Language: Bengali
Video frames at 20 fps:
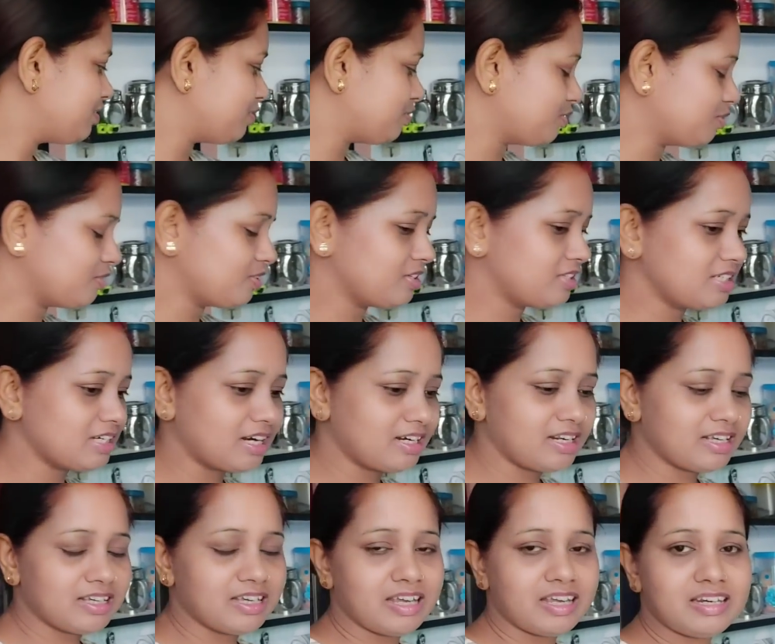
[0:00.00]
তো
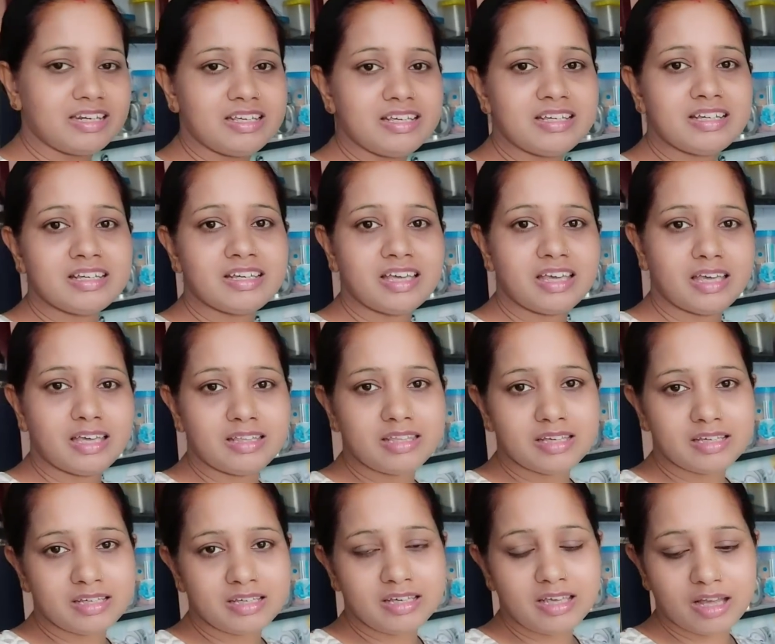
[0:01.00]
চাটা খেয়ে নিই খেয়ে
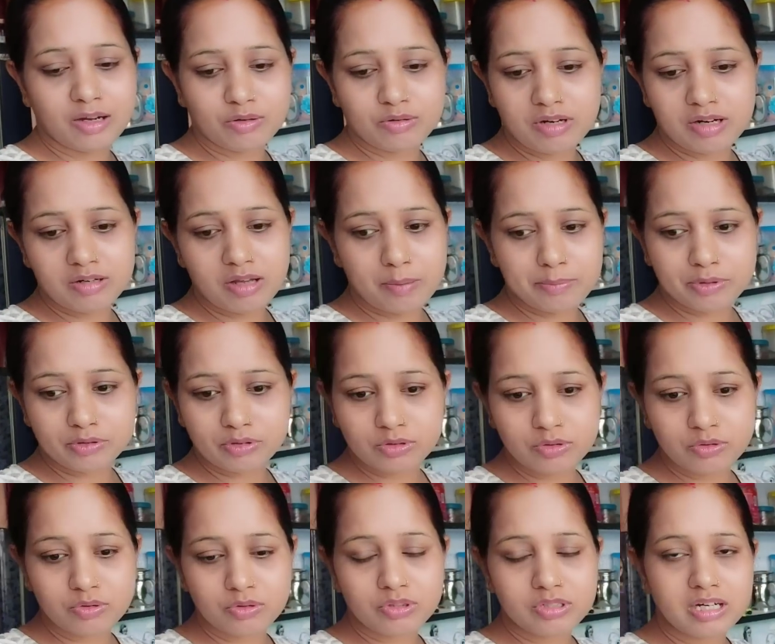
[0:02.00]
দেখি এখন আর আপাতত
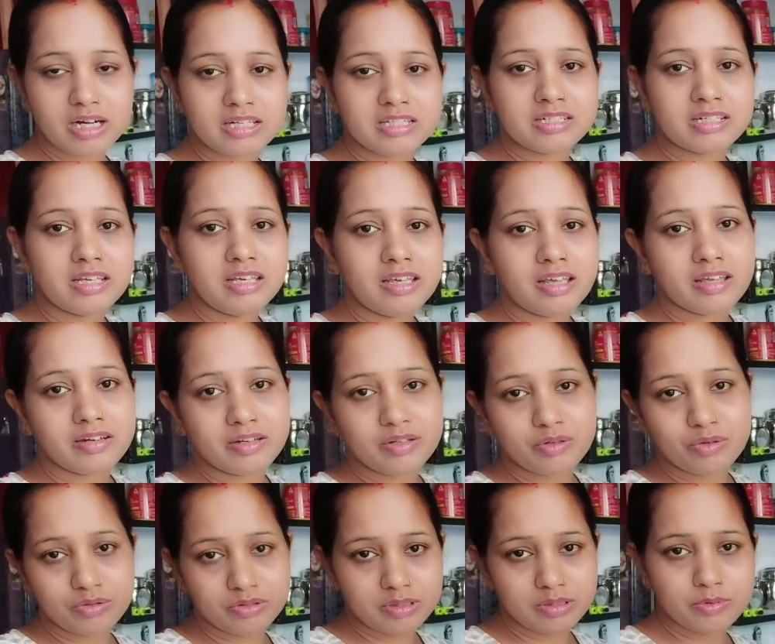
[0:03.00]
কোনো কাজ নেই এডিট
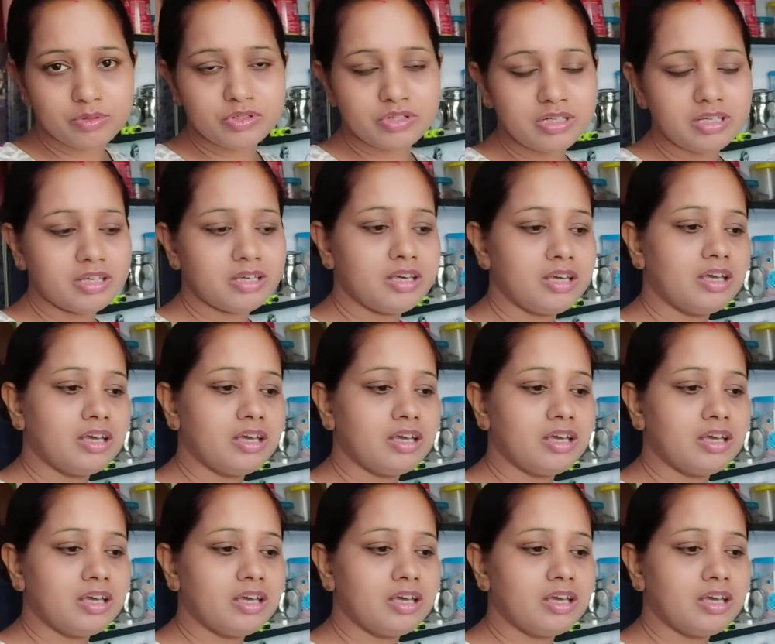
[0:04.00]
করতে বসি